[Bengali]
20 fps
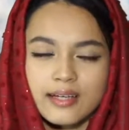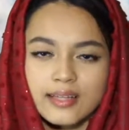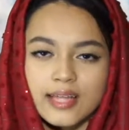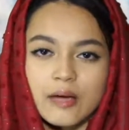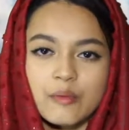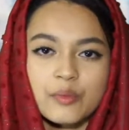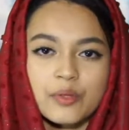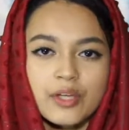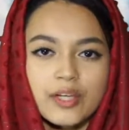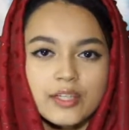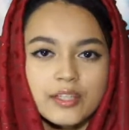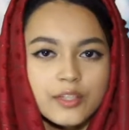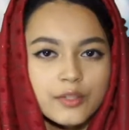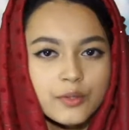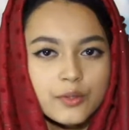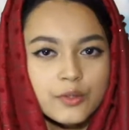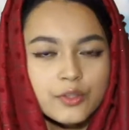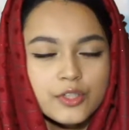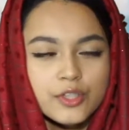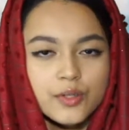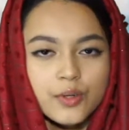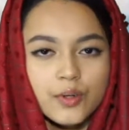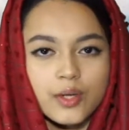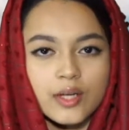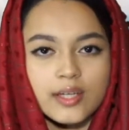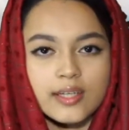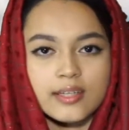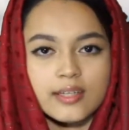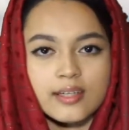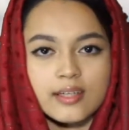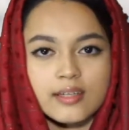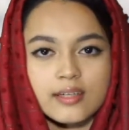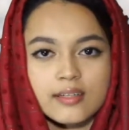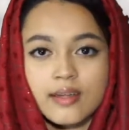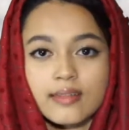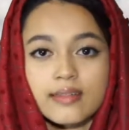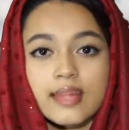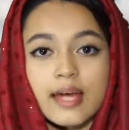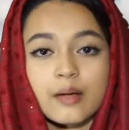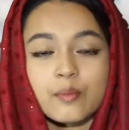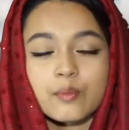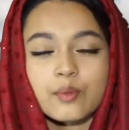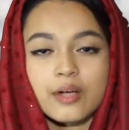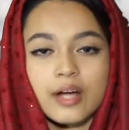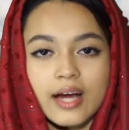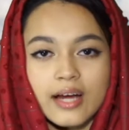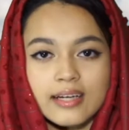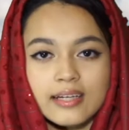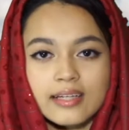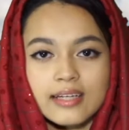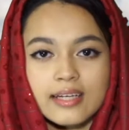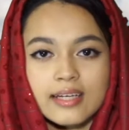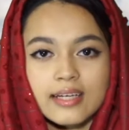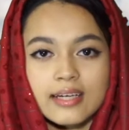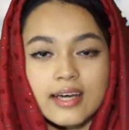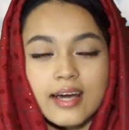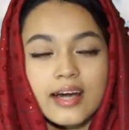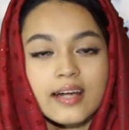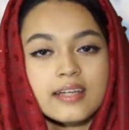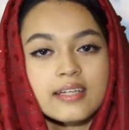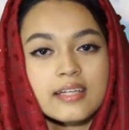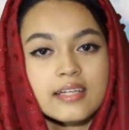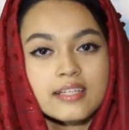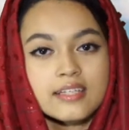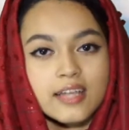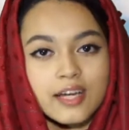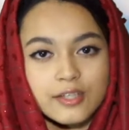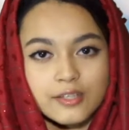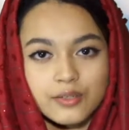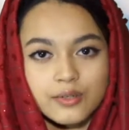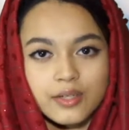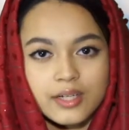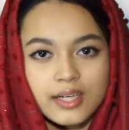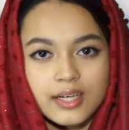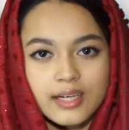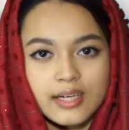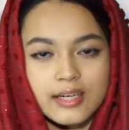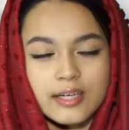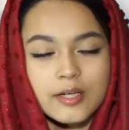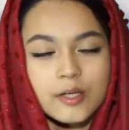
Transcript: তেমন একটা খুশি হলেন না তারপর আন্টি আন্টির শাশুড়িকে